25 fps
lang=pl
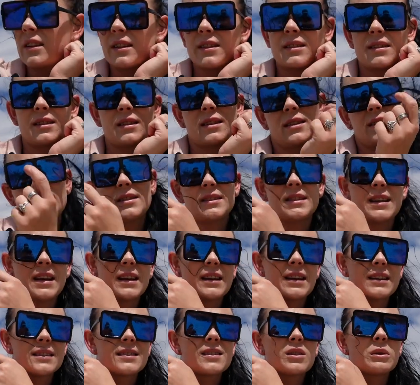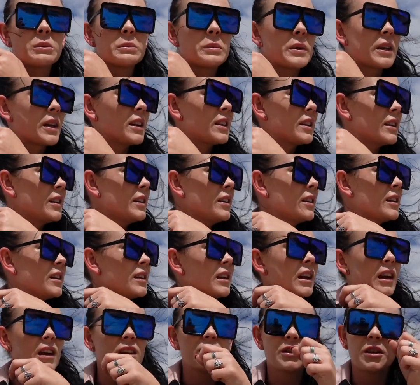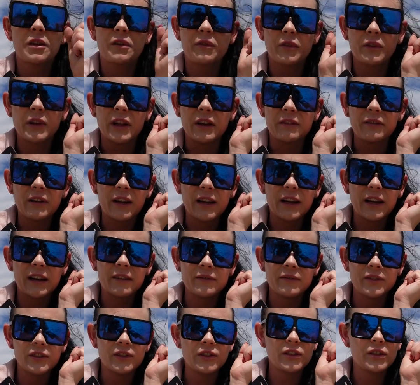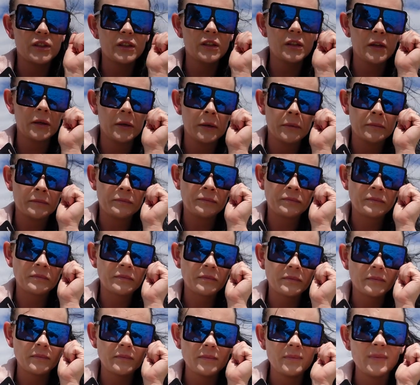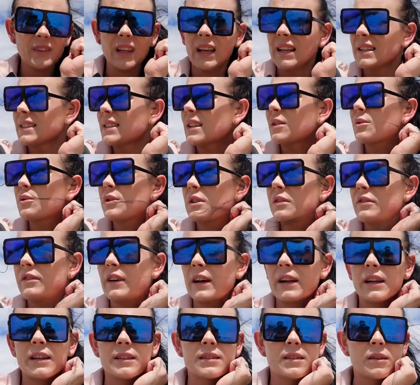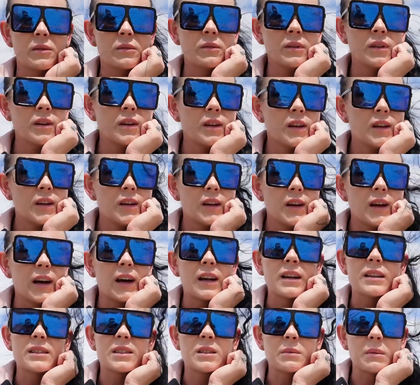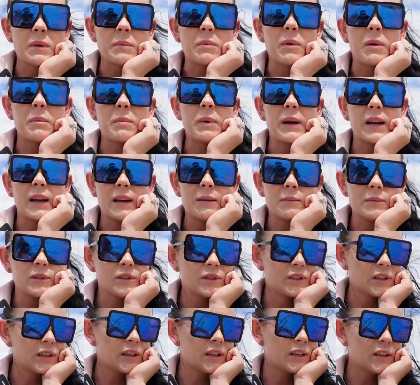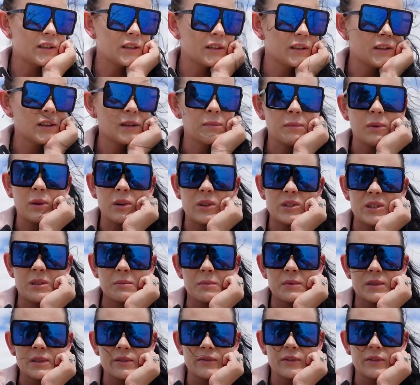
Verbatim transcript: jest zakaz kąpieli. Czerwona flaga wisi, za duże fale są, ale sobie popalamy się i pochodzimy z